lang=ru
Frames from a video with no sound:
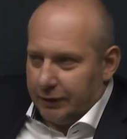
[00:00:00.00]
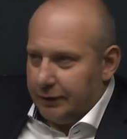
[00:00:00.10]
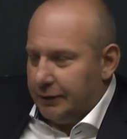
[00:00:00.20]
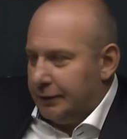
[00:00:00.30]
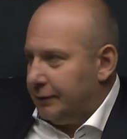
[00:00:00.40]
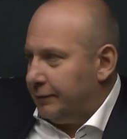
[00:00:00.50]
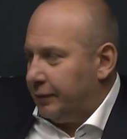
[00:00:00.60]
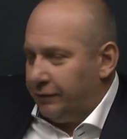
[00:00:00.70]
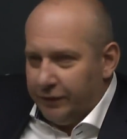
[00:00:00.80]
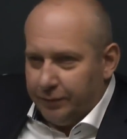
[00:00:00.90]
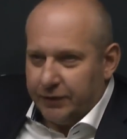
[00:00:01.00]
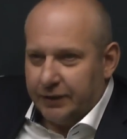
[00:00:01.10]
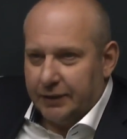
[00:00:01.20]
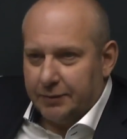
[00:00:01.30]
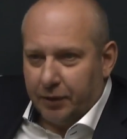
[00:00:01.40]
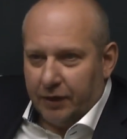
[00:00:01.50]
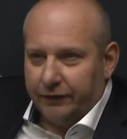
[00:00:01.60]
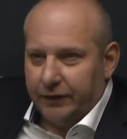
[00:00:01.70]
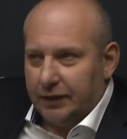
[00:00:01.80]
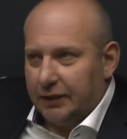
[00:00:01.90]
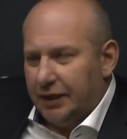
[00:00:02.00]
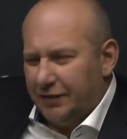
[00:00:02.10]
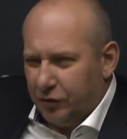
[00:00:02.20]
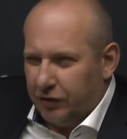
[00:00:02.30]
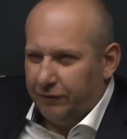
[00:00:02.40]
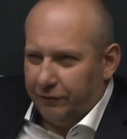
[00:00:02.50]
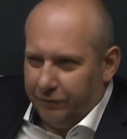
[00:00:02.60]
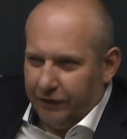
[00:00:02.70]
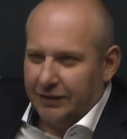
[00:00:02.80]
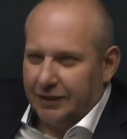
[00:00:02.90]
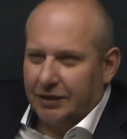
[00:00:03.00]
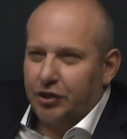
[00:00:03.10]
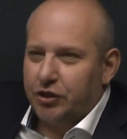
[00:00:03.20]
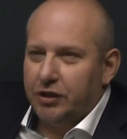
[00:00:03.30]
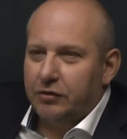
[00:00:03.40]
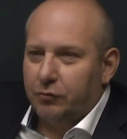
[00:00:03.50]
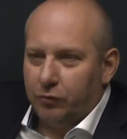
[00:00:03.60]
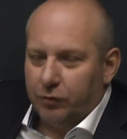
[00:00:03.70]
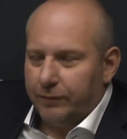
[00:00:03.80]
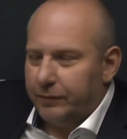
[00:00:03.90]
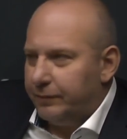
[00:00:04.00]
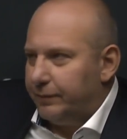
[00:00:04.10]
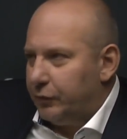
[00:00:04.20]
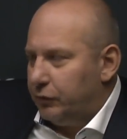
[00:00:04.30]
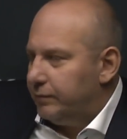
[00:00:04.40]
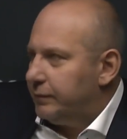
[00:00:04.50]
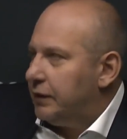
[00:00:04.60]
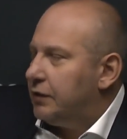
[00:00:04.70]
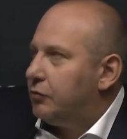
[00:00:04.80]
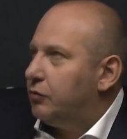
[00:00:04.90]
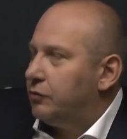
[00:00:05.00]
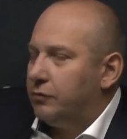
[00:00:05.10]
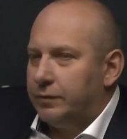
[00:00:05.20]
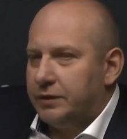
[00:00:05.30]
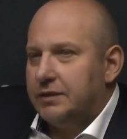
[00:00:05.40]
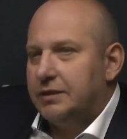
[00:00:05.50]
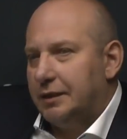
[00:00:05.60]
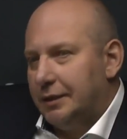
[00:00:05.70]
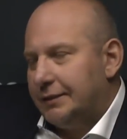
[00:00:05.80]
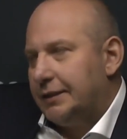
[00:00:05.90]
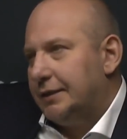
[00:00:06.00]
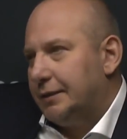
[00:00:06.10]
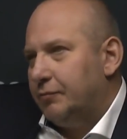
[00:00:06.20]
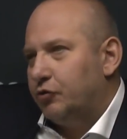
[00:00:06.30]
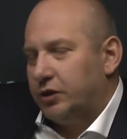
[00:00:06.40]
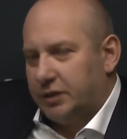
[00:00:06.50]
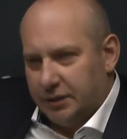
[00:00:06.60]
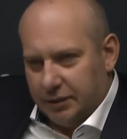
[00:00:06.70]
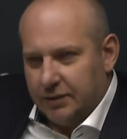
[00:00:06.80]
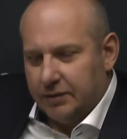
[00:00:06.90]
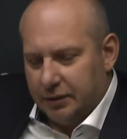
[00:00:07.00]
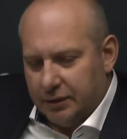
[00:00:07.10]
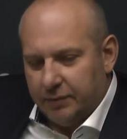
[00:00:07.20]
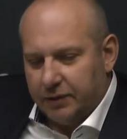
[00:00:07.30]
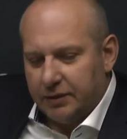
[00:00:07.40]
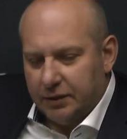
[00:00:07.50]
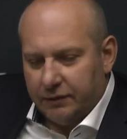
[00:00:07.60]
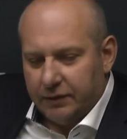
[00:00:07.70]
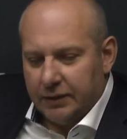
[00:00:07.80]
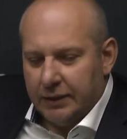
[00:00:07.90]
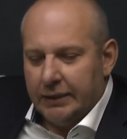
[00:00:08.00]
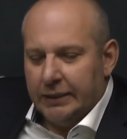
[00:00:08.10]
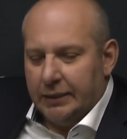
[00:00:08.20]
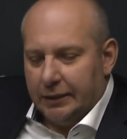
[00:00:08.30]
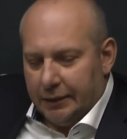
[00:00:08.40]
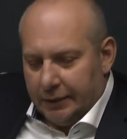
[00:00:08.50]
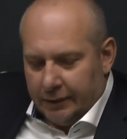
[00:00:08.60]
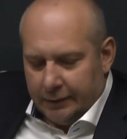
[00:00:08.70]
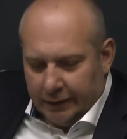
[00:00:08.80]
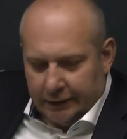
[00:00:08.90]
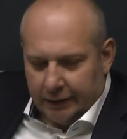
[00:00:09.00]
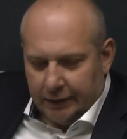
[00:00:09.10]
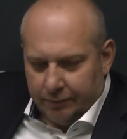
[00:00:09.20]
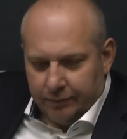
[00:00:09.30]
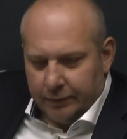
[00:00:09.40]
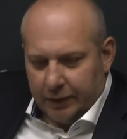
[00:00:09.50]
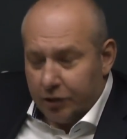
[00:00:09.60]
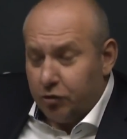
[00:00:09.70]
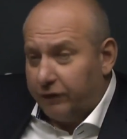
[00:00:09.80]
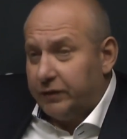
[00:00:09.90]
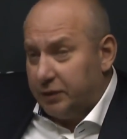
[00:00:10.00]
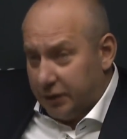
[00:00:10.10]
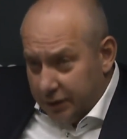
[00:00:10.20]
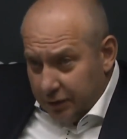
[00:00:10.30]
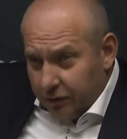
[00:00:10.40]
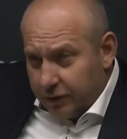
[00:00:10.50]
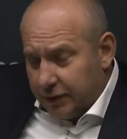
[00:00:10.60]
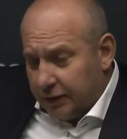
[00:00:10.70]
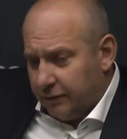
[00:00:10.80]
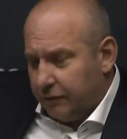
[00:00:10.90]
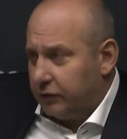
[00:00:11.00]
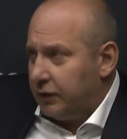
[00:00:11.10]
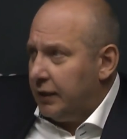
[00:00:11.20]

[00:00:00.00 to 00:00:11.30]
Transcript: э, там, выписки, справки и так далее. Все это достаточно легко, ну, не легко. Систематизировать, но, да? Это, это можно систематизировать. Э, это хорошо автоматизируется. Вот.